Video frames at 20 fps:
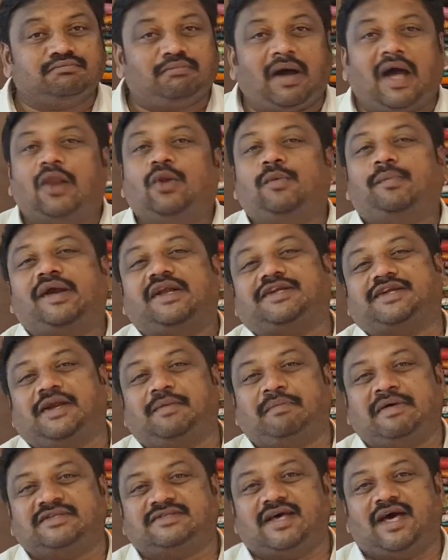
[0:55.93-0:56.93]
బాలు
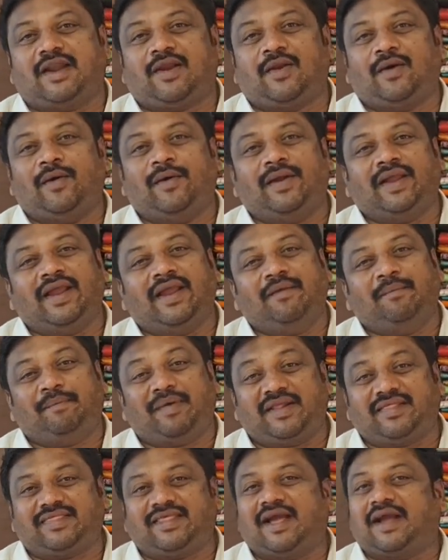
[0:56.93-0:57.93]
బడ్జెట్ బజార్లో ఈ
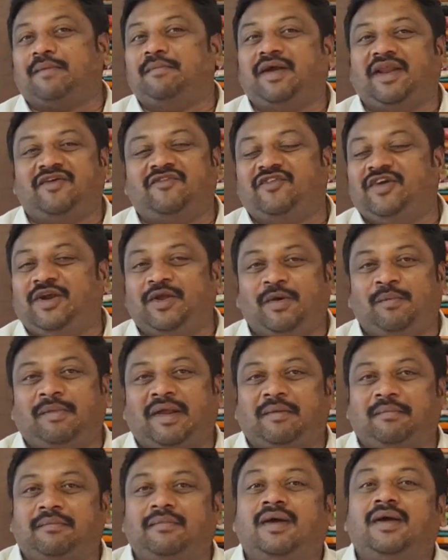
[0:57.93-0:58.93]
ప్రత్యేకమైన వీడియో
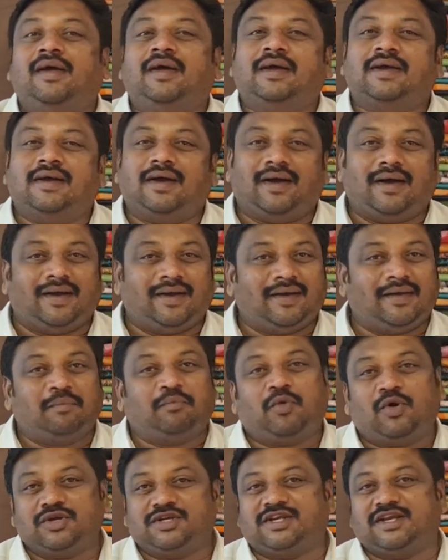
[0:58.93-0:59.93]
మనం
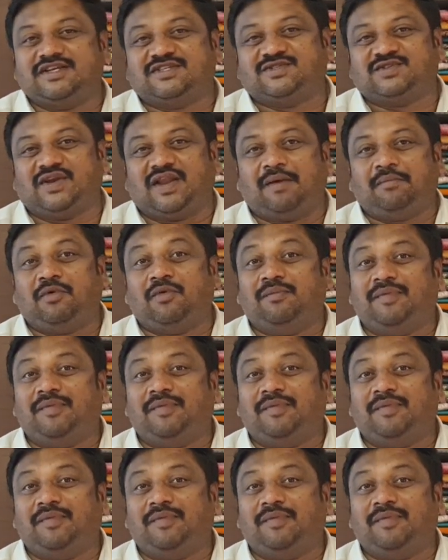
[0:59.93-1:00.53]
పోస్ట్ చేస్తున్నాము